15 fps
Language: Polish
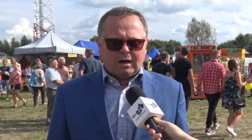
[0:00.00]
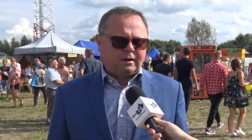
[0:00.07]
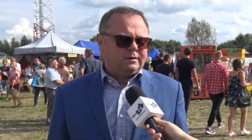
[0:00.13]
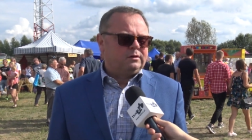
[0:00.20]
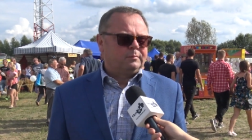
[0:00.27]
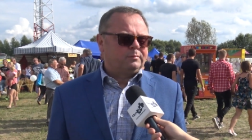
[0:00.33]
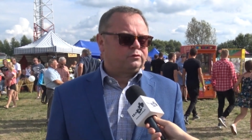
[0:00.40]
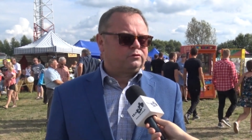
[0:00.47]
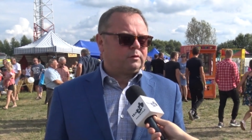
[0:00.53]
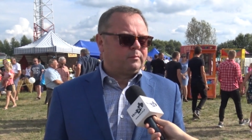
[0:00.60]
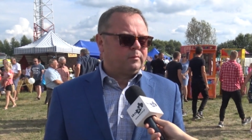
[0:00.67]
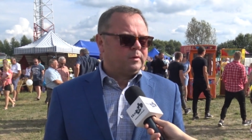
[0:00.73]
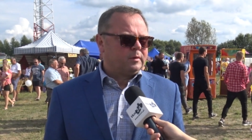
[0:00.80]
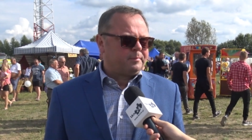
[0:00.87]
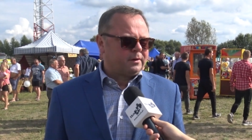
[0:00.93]
ani nie
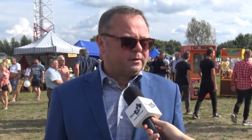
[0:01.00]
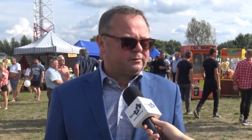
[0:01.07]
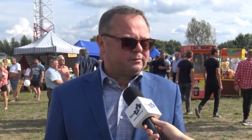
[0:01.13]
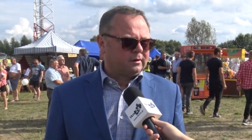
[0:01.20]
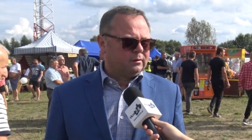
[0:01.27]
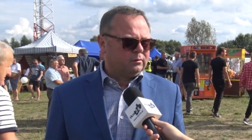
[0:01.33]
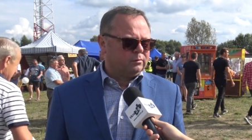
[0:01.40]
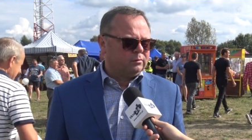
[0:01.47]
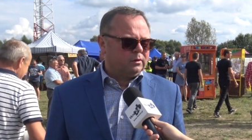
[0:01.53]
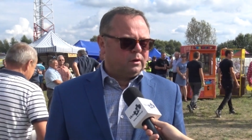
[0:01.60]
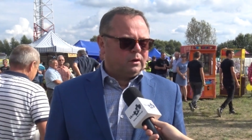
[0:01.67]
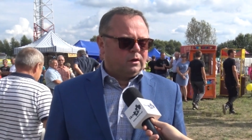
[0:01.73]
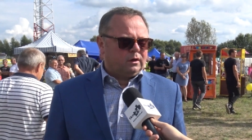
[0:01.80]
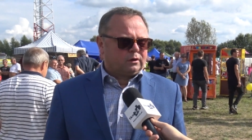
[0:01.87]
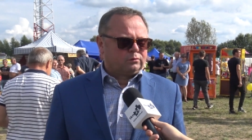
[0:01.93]
potrzebujemy PSL-u,
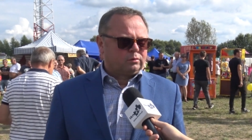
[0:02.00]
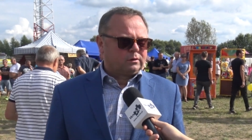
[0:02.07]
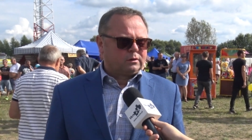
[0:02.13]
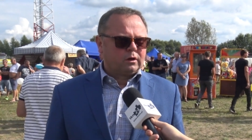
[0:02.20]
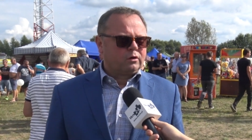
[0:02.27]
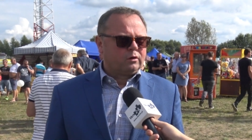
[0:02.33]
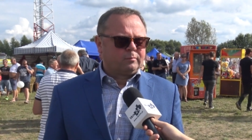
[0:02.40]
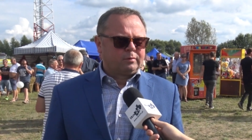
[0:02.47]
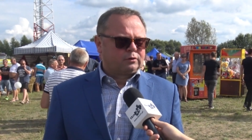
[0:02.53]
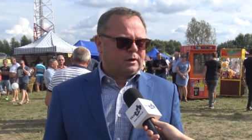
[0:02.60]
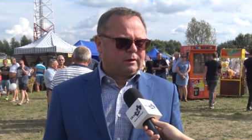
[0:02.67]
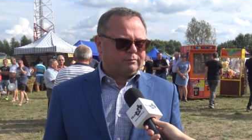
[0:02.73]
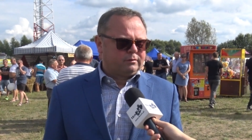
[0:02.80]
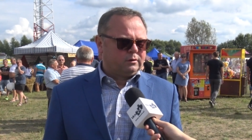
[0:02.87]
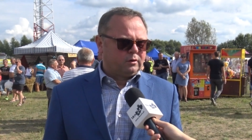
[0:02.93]
który tylko
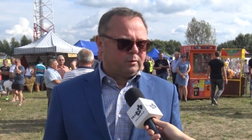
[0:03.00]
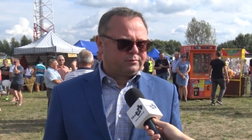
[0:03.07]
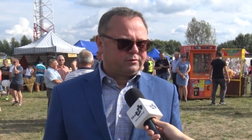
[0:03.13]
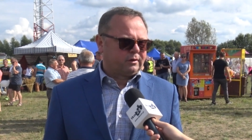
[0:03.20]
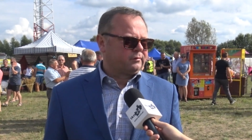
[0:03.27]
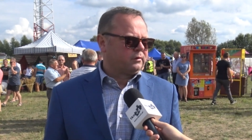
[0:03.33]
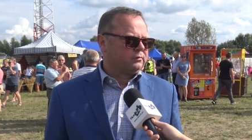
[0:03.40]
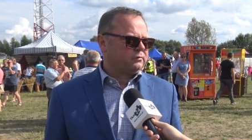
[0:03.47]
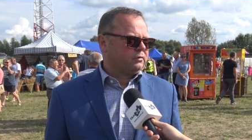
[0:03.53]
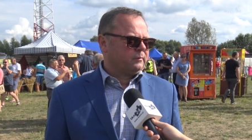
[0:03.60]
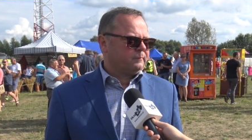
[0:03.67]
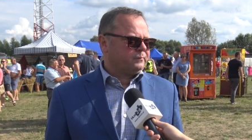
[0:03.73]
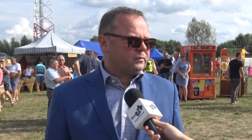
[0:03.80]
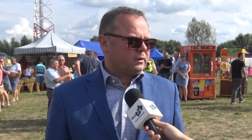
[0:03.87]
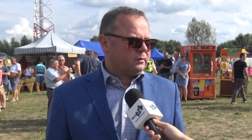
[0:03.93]
potrafi obsadzać
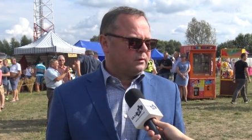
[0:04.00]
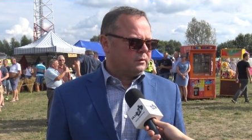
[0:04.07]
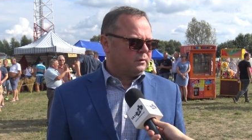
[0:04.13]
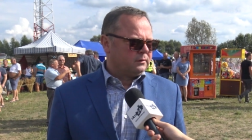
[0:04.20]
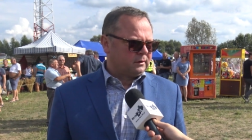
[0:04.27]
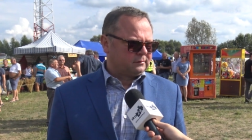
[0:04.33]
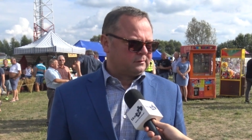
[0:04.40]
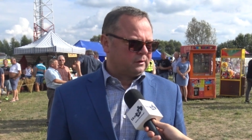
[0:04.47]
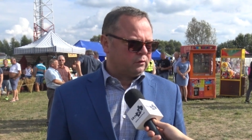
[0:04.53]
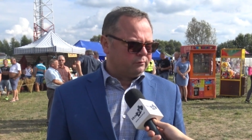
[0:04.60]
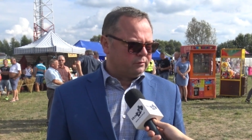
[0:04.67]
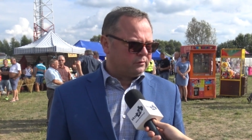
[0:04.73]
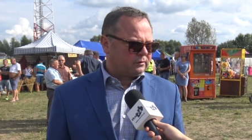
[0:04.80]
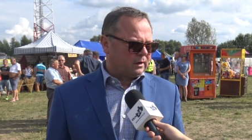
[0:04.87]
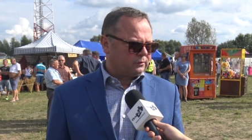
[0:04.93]
e, na
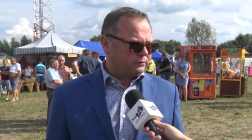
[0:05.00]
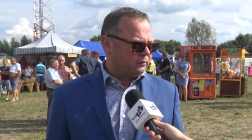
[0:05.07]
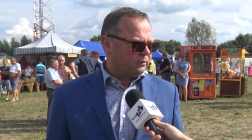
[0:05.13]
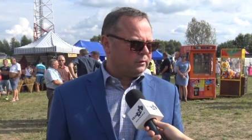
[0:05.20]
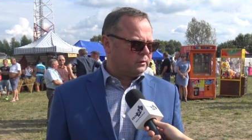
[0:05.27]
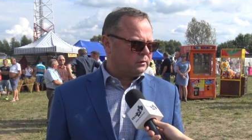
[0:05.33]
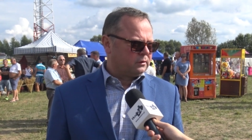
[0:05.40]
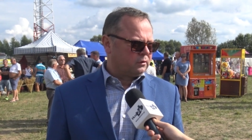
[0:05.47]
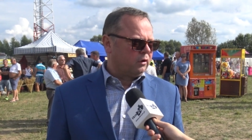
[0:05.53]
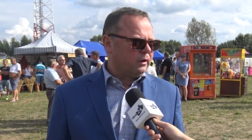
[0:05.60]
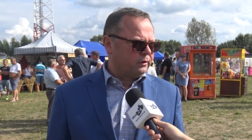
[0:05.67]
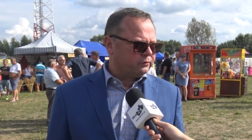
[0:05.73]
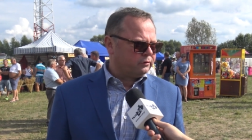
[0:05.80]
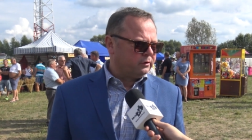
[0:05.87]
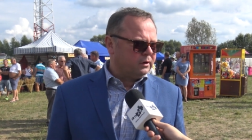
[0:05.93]
stanowiskach swoich
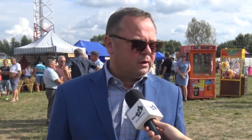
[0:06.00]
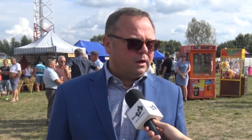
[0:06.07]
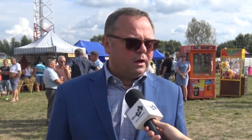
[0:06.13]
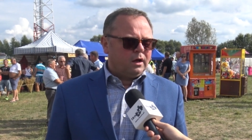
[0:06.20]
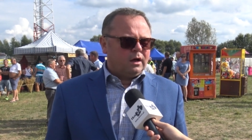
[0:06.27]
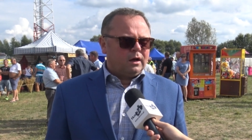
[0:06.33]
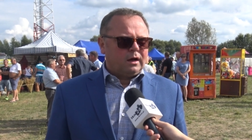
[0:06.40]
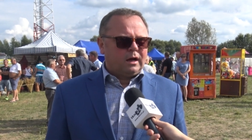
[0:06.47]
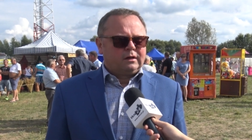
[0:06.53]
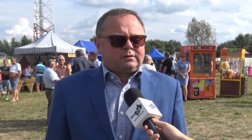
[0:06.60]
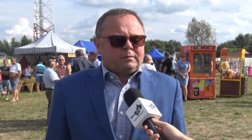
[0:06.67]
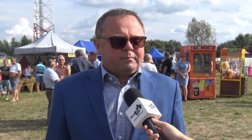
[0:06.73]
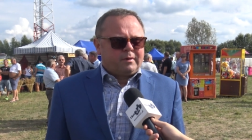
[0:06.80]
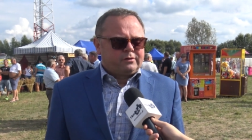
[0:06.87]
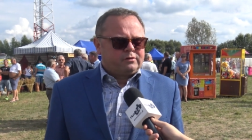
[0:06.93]
kolesi, ale
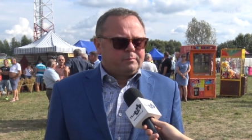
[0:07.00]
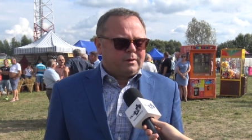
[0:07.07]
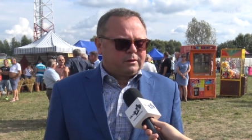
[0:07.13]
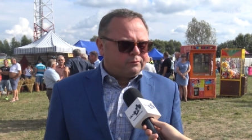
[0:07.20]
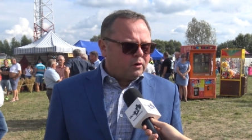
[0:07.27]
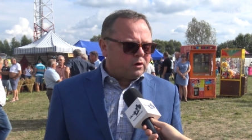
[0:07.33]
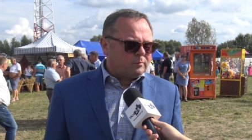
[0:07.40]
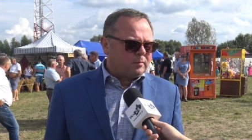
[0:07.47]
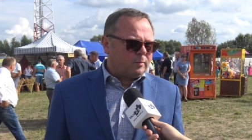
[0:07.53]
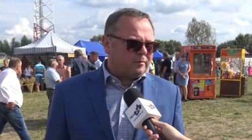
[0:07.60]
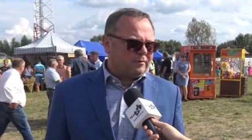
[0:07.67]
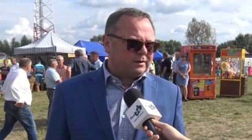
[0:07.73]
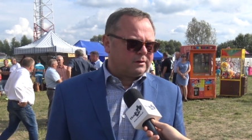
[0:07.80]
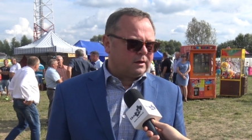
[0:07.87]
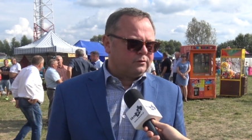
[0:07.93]
tym bardziej Platformy
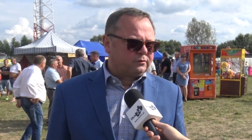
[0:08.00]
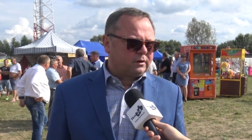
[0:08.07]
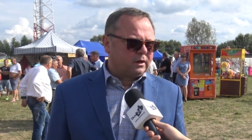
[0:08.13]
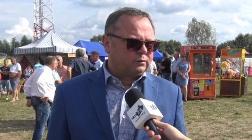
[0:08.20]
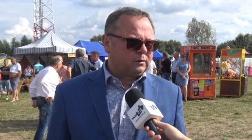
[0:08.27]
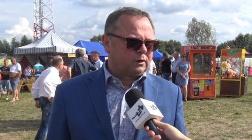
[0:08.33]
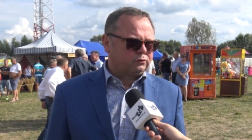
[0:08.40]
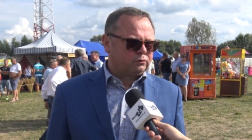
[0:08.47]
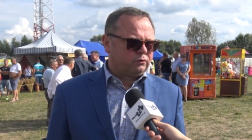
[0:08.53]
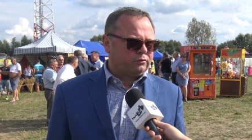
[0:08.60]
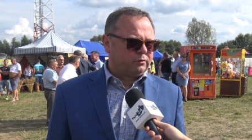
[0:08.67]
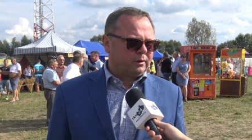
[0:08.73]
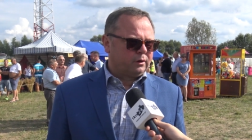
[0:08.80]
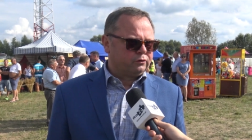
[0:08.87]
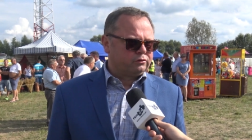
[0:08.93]
Obywatelskiej, która
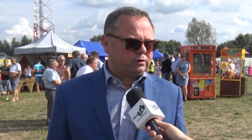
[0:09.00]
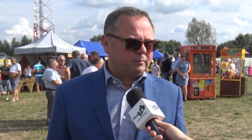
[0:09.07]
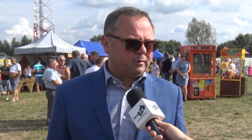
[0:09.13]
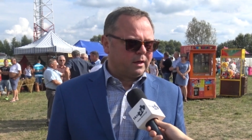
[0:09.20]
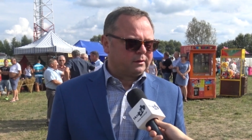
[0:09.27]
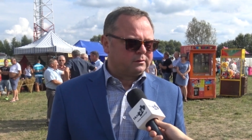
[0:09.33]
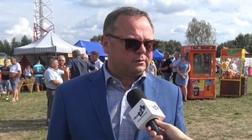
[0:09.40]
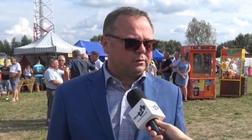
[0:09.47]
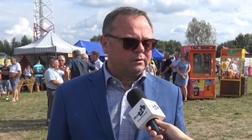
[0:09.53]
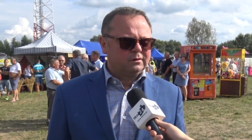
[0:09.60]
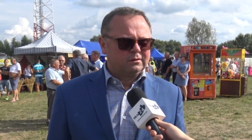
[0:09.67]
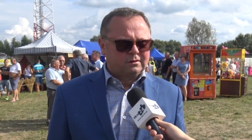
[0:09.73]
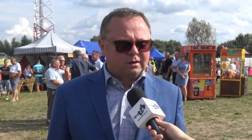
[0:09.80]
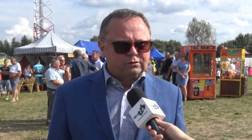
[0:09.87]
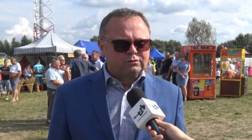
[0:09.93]
rządziła 8 lat, no
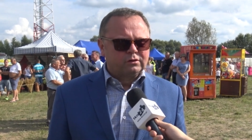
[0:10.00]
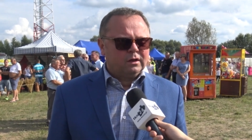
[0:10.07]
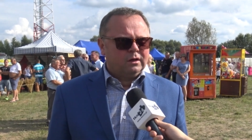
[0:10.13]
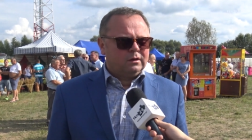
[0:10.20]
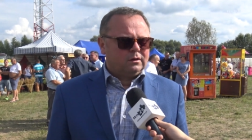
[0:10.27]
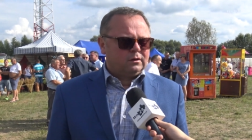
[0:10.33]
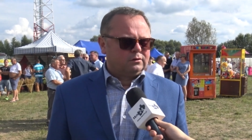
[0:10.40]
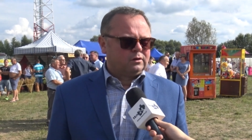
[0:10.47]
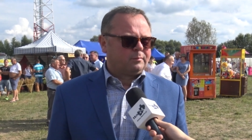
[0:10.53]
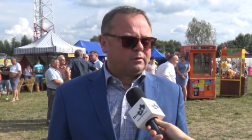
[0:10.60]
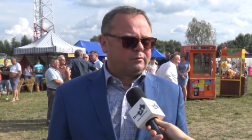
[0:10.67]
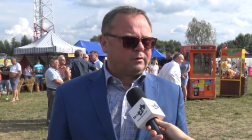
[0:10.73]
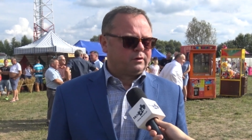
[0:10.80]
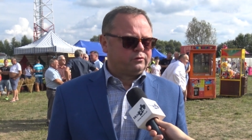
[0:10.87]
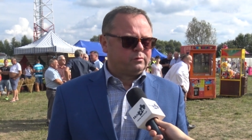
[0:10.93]
i też
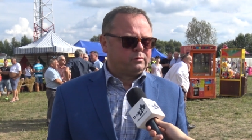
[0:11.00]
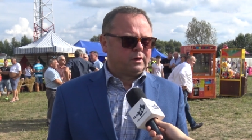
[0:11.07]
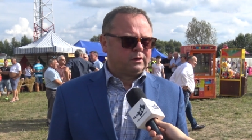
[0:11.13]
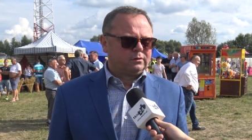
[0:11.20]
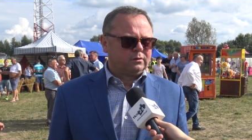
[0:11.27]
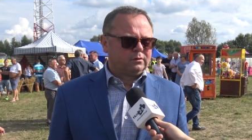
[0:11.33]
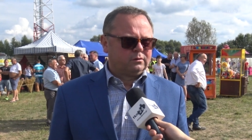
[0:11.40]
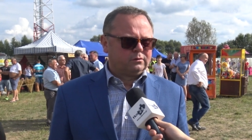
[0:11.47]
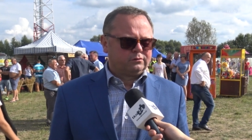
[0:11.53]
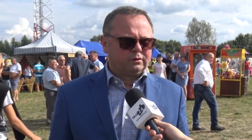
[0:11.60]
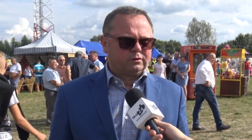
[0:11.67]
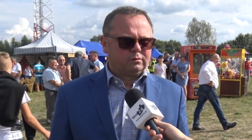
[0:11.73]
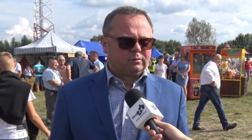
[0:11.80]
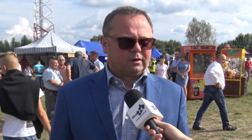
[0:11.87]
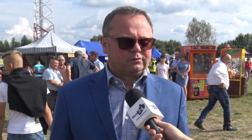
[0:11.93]
doprowadziła do
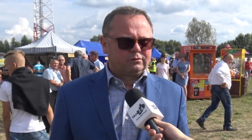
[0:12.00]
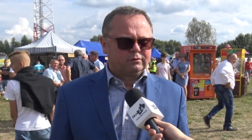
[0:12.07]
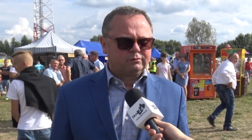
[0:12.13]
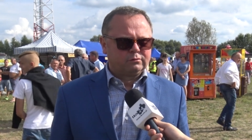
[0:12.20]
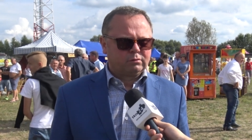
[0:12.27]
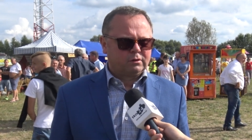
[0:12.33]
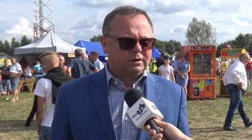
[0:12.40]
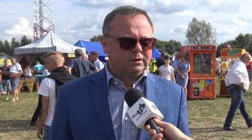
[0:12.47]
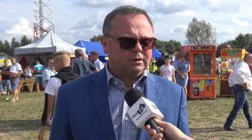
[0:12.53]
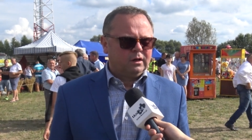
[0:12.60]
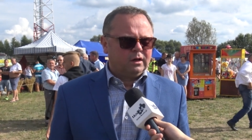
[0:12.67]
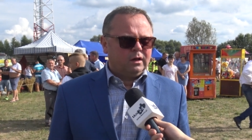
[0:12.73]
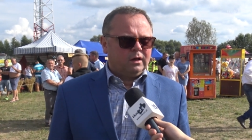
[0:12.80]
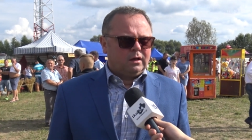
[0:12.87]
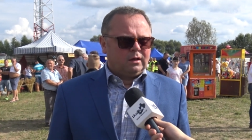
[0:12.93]
sytuacji, w której
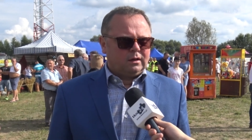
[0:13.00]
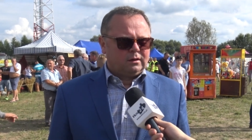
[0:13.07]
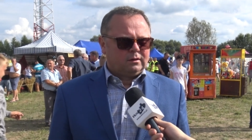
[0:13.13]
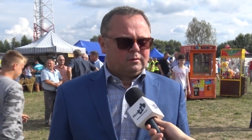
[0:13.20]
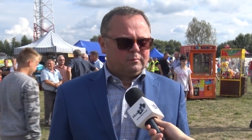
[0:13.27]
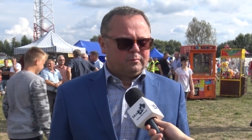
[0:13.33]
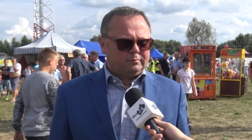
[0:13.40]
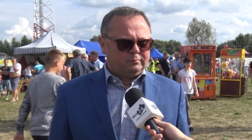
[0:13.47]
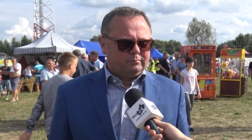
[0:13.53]
y,